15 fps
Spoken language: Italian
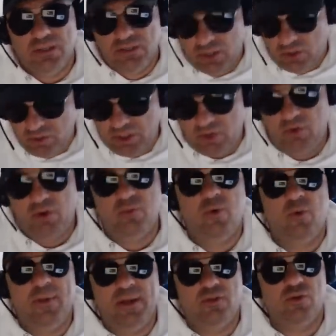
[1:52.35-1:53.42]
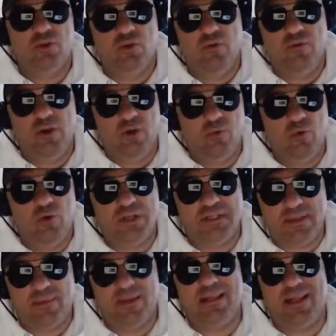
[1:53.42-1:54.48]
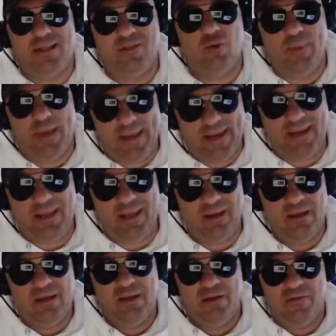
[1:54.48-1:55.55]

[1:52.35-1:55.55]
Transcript: te lo dico in un momento dove comunque stiamo andando bene,